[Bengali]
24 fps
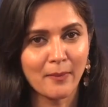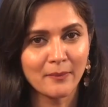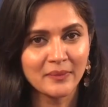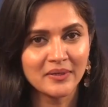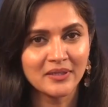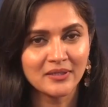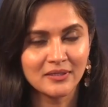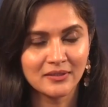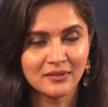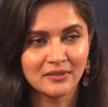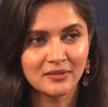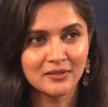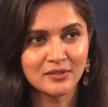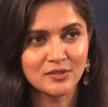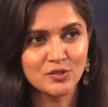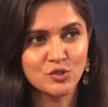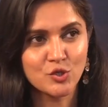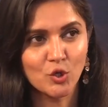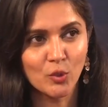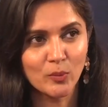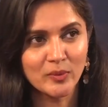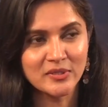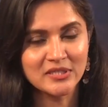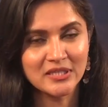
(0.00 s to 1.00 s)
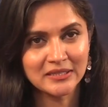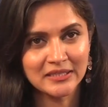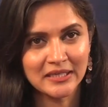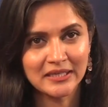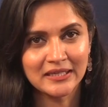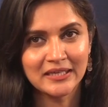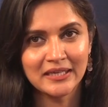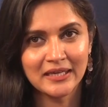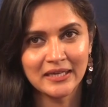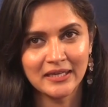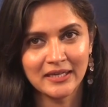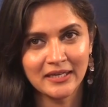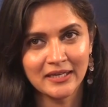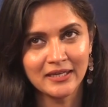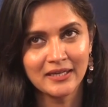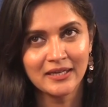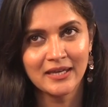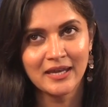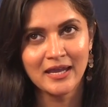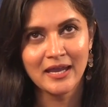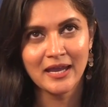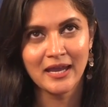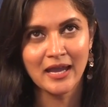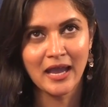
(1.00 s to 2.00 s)
আমি ছবিটা দেখে
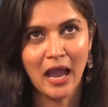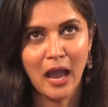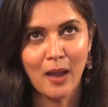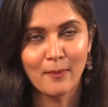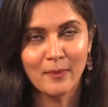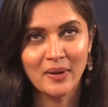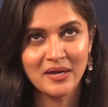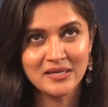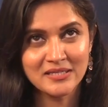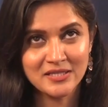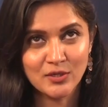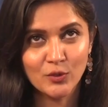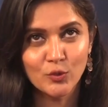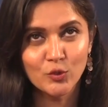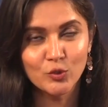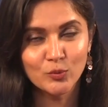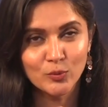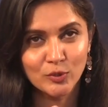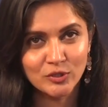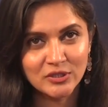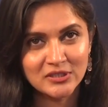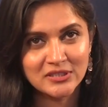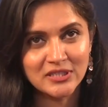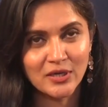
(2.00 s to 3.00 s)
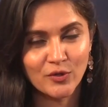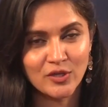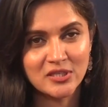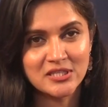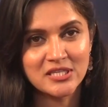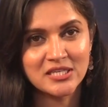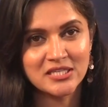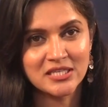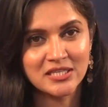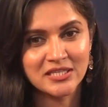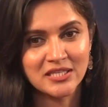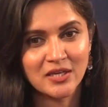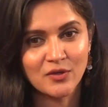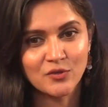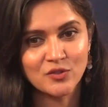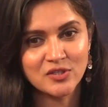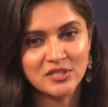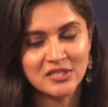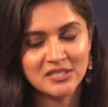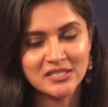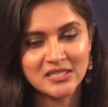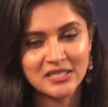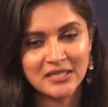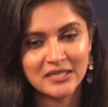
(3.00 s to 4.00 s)
আমার যে অনুভূতিটা হয়েছে সেটা
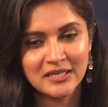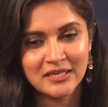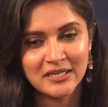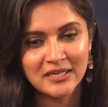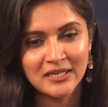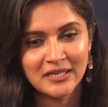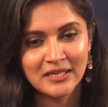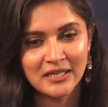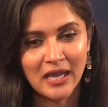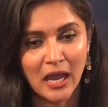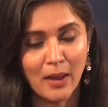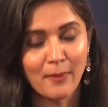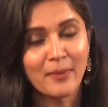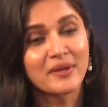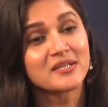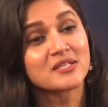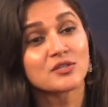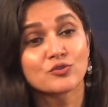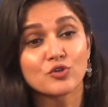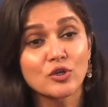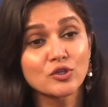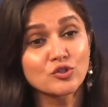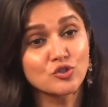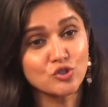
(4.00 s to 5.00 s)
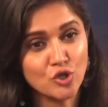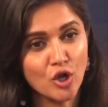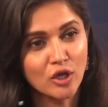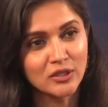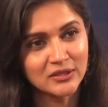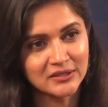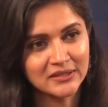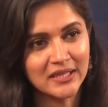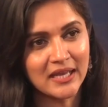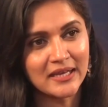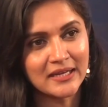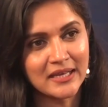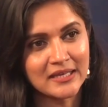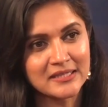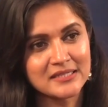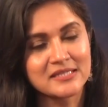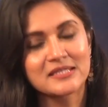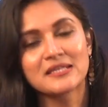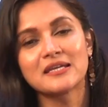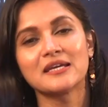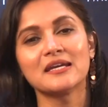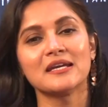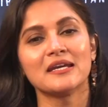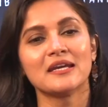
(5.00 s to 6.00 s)
হচ্ছে যে আমার যেহেতু একটা সন্তান
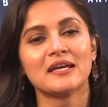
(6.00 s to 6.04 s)
আছে